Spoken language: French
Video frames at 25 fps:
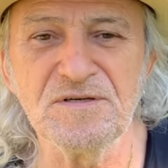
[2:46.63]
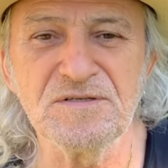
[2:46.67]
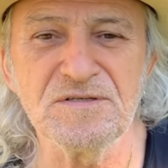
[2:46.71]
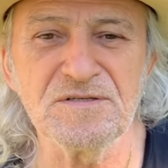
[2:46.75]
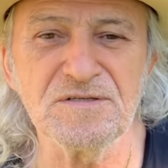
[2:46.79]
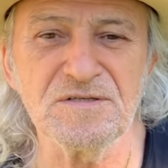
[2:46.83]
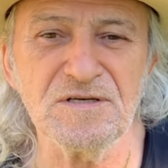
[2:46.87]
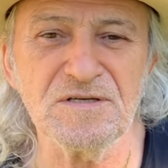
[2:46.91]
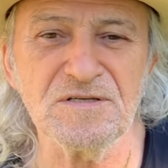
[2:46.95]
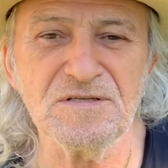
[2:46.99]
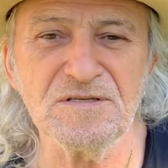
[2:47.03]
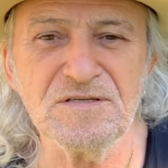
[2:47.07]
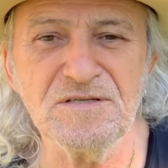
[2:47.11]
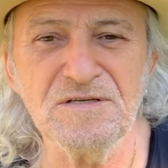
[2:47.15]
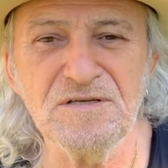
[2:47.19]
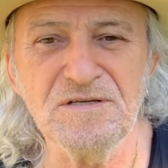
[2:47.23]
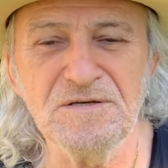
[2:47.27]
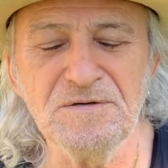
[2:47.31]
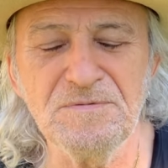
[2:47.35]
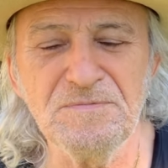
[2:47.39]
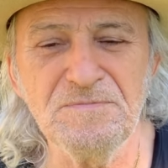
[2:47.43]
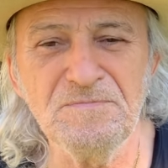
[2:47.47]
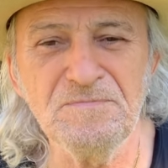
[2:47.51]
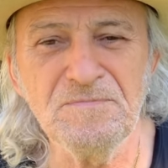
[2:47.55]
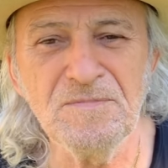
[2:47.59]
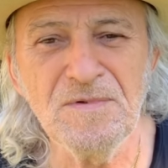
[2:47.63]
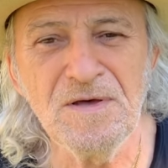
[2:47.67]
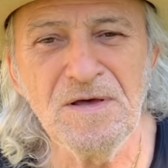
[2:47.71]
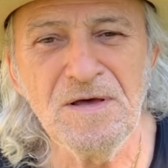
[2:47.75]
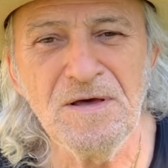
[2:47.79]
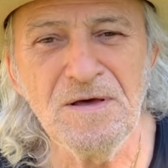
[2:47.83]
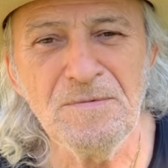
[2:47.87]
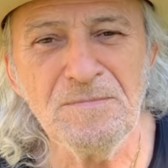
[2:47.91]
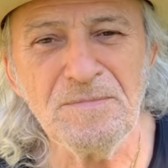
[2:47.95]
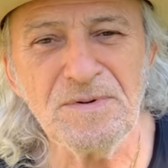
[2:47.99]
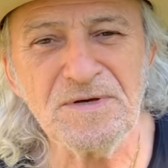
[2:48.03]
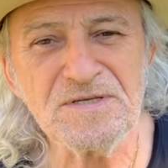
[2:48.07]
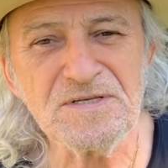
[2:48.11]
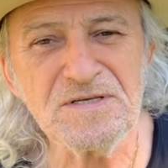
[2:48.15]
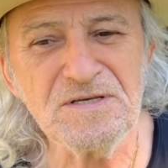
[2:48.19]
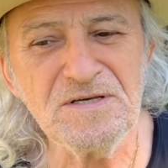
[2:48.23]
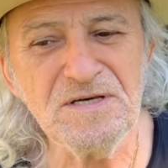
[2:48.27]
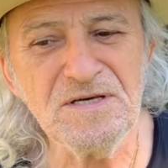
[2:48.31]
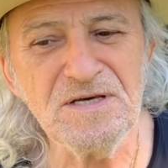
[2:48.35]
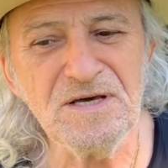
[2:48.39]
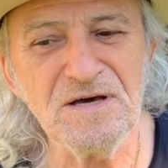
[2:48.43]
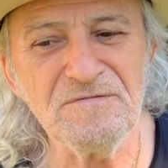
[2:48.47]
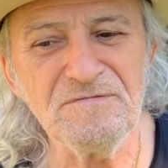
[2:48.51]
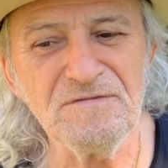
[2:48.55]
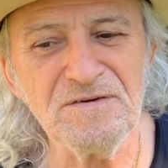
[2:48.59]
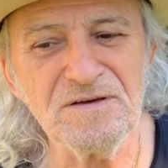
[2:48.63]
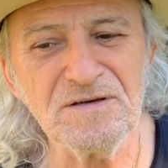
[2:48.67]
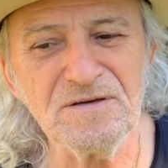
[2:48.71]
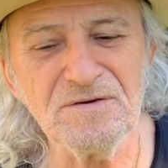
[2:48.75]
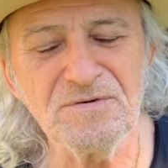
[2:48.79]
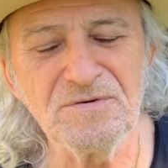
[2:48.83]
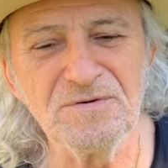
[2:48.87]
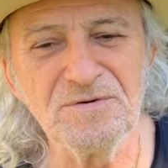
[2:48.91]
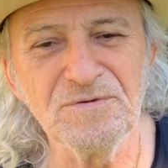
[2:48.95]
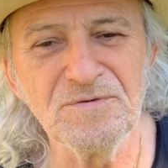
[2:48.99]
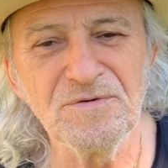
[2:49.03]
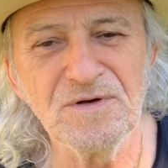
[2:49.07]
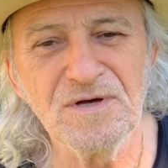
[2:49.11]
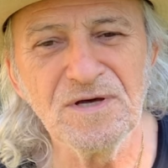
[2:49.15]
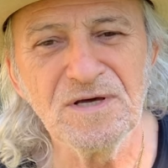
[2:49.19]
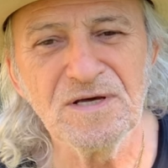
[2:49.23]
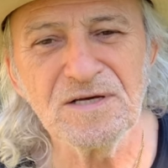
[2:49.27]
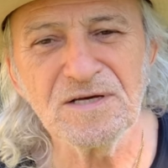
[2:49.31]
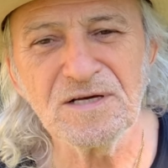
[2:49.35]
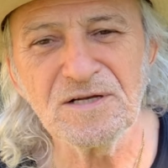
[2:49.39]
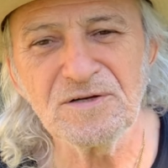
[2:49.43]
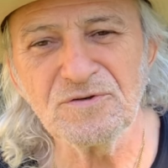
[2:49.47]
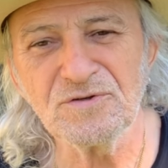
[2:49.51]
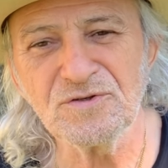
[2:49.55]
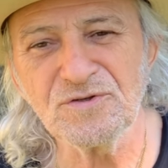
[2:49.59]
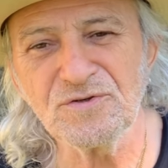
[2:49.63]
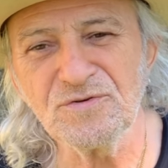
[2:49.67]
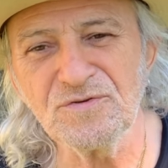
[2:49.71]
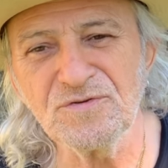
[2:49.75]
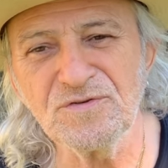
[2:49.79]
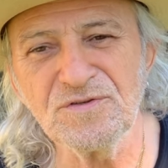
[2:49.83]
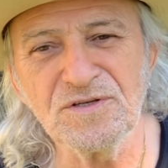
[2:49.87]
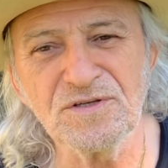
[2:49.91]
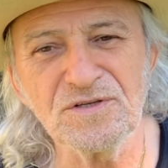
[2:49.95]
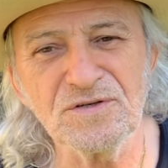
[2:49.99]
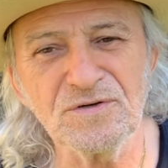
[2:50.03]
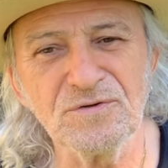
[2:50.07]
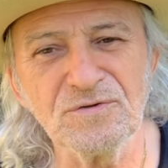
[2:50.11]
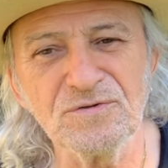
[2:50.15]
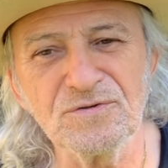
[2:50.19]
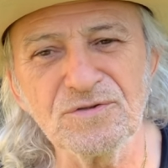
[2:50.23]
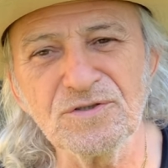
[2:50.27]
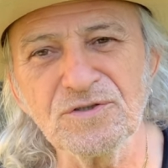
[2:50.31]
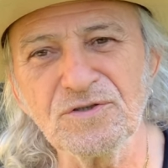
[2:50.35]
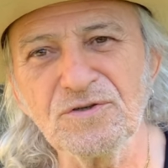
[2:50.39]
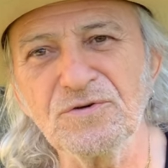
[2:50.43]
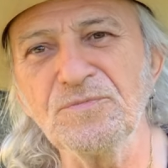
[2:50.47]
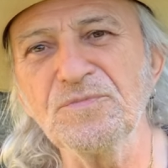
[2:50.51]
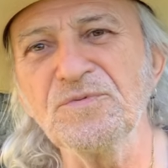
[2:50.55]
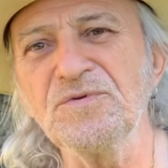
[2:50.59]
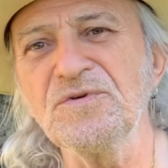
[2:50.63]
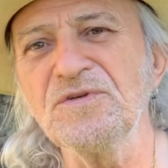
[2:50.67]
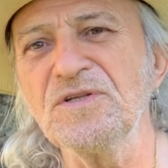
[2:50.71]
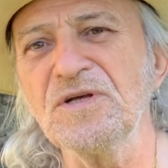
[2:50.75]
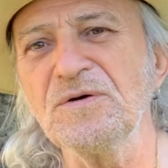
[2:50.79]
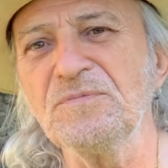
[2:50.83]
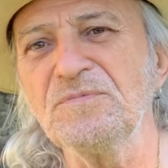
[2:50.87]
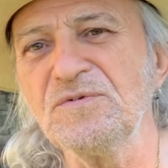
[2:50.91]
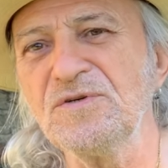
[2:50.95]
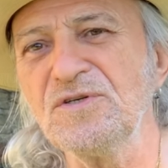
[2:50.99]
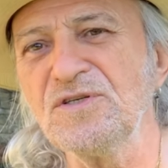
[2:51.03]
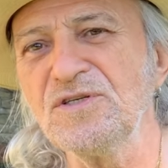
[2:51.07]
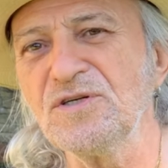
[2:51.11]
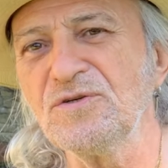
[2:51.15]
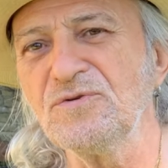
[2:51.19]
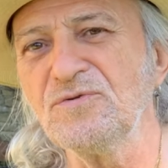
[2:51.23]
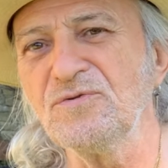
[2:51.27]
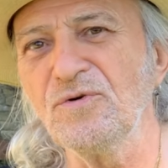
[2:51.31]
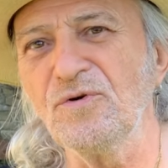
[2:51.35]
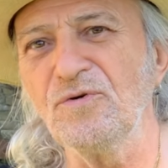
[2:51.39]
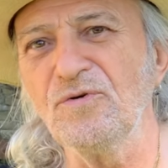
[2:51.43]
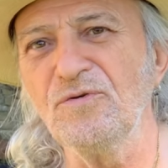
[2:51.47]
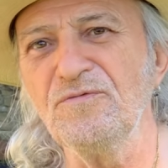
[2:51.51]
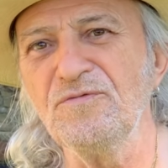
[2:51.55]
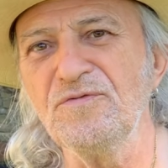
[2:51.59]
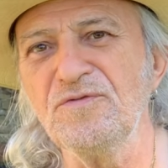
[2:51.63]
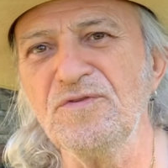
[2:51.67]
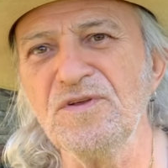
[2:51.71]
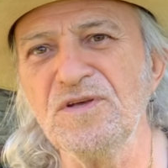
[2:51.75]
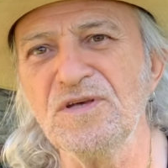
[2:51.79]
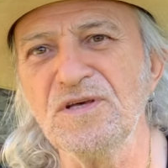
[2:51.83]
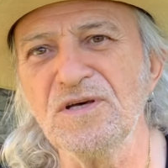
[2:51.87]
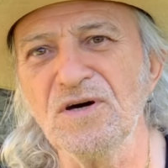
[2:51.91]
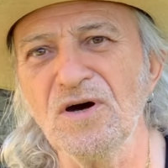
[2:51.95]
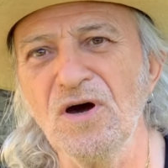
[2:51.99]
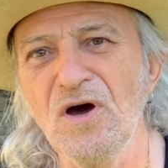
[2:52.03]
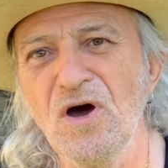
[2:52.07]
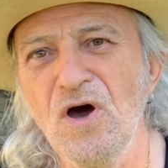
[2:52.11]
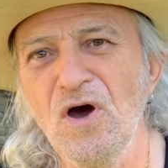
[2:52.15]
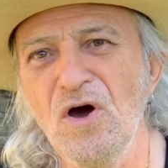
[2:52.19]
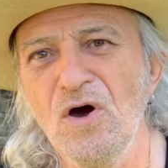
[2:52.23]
Et ça s'est passé avec quelque chose d'étrange, c'est que petit à petit, j'ai dû revenir,